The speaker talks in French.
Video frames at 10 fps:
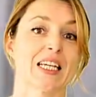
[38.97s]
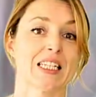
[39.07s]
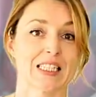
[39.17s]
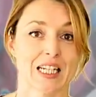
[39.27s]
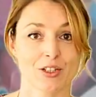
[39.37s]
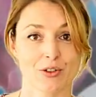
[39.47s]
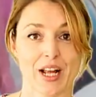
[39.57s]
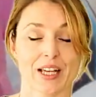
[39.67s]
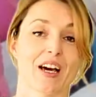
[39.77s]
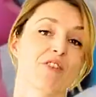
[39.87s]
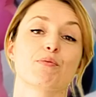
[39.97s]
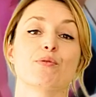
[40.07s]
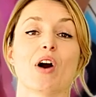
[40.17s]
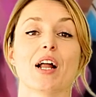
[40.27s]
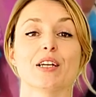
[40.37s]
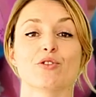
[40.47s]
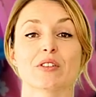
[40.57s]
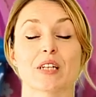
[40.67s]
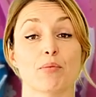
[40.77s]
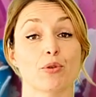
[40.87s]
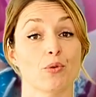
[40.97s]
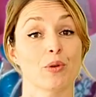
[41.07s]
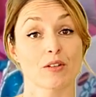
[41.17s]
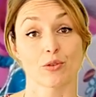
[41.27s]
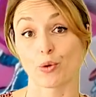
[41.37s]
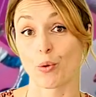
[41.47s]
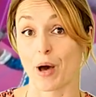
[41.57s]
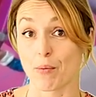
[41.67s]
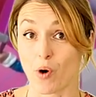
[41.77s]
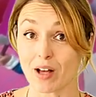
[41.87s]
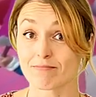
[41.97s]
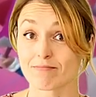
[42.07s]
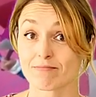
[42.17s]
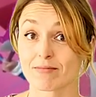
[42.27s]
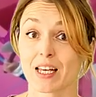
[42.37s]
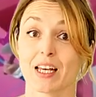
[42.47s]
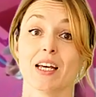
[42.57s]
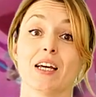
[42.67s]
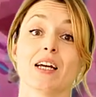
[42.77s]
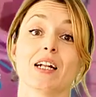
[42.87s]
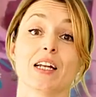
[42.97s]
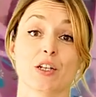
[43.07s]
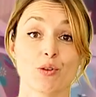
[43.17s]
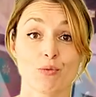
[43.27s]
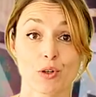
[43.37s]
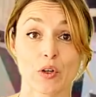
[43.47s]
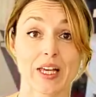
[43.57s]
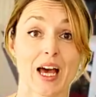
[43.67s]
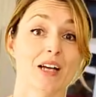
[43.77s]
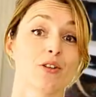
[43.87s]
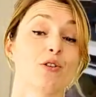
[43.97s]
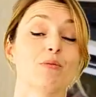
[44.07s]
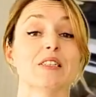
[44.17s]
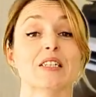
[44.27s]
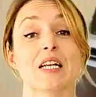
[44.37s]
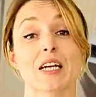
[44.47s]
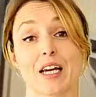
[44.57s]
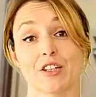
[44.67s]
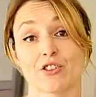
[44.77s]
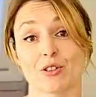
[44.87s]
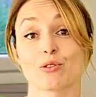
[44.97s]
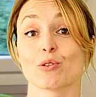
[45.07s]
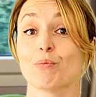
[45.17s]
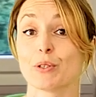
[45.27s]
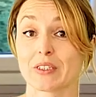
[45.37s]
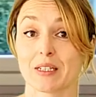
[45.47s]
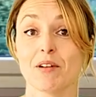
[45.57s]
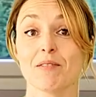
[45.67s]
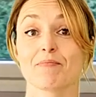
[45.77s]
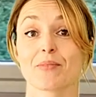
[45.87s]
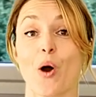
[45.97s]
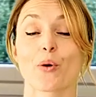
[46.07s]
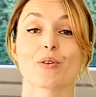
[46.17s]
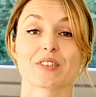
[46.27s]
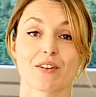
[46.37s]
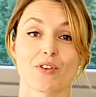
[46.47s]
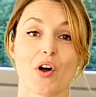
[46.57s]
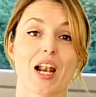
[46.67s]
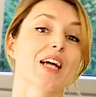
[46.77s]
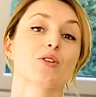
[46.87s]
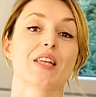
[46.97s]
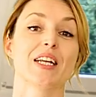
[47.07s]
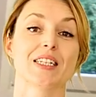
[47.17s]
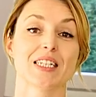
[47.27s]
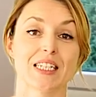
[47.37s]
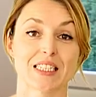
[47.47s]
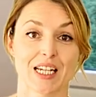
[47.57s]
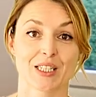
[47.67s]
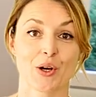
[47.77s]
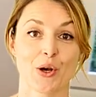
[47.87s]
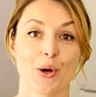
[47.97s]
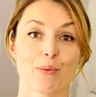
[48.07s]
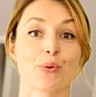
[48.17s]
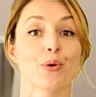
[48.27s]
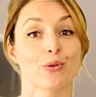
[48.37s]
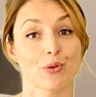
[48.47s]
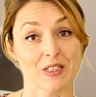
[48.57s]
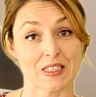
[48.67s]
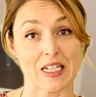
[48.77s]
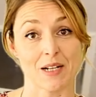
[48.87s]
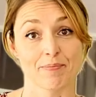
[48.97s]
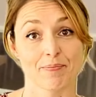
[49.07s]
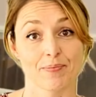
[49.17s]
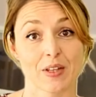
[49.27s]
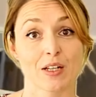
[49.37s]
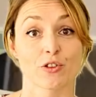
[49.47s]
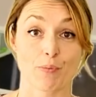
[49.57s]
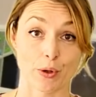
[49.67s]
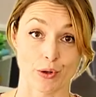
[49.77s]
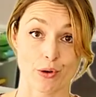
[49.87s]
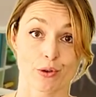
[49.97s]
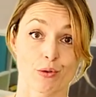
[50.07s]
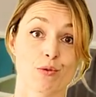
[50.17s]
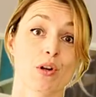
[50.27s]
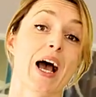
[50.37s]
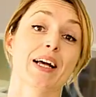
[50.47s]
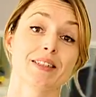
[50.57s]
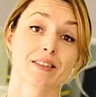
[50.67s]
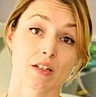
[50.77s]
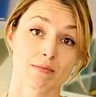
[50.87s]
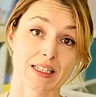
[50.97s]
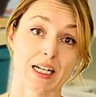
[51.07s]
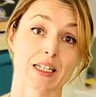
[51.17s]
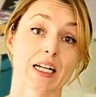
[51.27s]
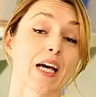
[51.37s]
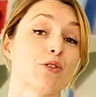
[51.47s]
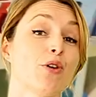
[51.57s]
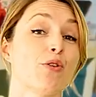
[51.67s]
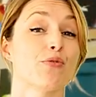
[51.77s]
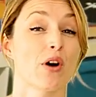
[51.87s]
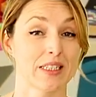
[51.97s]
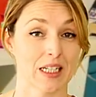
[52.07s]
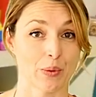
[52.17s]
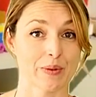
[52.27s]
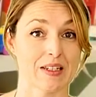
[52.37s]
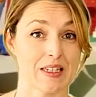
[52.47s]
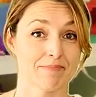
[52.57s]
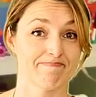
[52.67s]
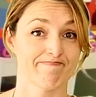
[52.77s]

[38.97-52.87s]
y a des aides de la CAF pouvant aller jusqu'à plus de 800 euros par mois. Les cumuls de garde domicile-crèche sont possibles en conservant la totalité des aides pour le domicile. Cependant, le cumul assistante maternelle garde d'enfants est déconseillé.